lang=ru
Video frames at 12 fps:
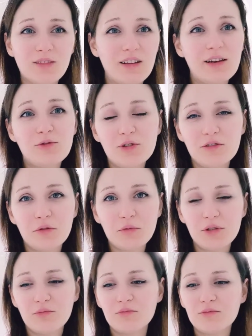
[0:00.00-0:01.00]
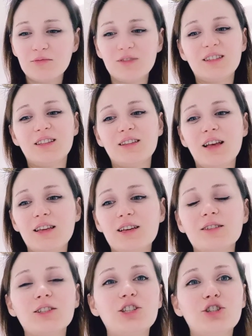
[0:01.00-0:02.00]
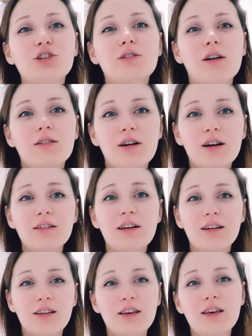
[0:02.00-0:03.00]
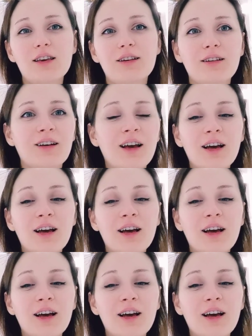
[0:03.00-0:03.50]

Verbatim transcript: Люси, в общем, наелась шоколада, и